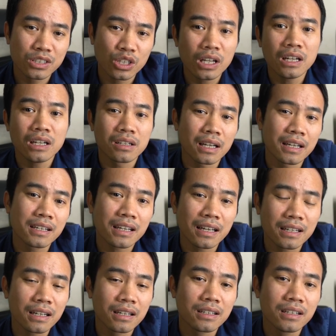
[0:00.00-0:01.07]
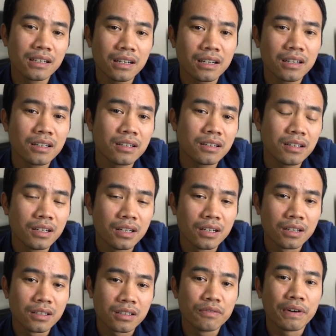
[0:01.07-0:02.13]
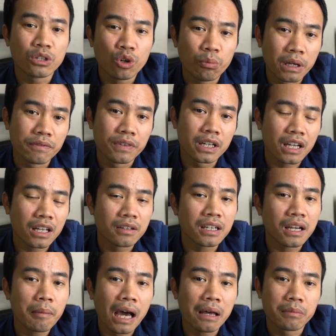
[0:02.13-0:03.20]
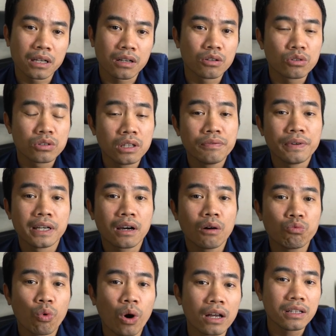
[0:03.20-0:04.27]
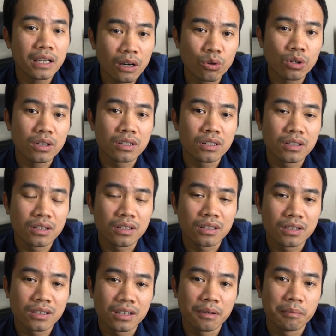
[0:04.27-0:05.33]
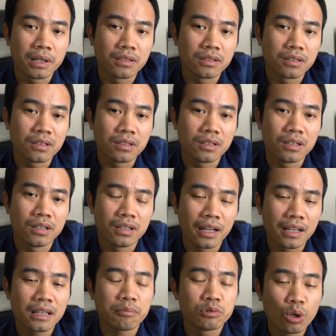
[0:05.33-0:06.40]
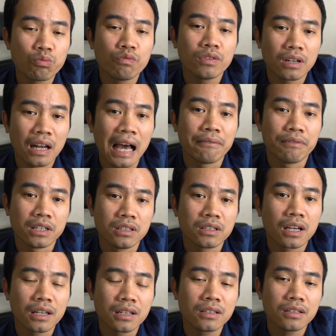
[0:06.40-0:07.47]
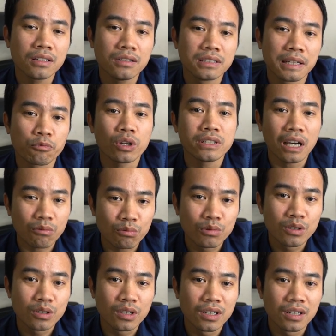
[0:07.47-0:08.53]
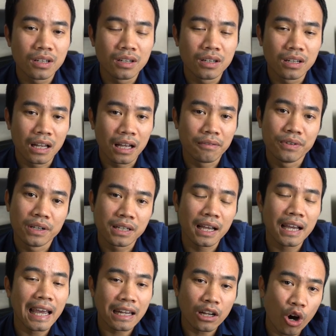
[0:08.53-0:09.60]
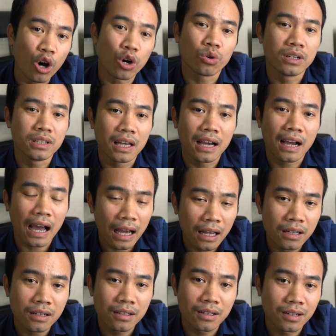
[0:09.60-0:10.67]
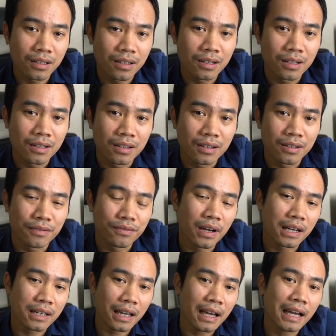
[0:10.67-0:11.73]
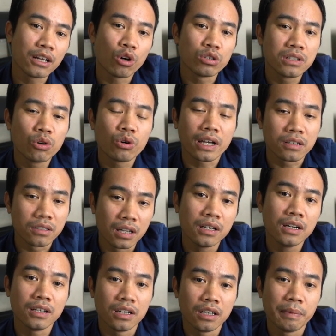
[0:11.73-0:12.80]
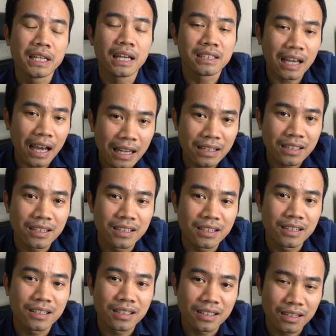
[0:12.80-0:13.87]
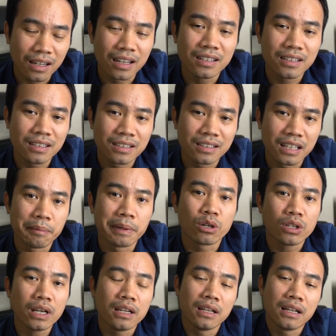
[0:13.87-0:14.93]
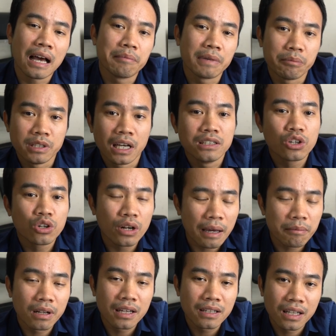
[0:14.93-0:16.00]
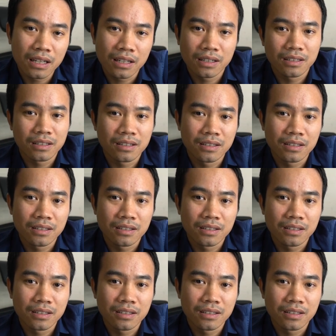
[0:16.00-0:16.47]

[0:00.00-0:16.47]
cho nên là cái cái cái uh, tư vấn của mình với những cái bạn mà có chi phí không nhiều ấy thì mình ờ, nên tập trung làm vào những cái dịp quan trọng là với cái ngày ăn hỏi của nhà gái và cái ngày đón dâu ngày cưới ở, ở bên nhà trai đấy thì mình có thể làm điểm nhấn cho đẹp lên để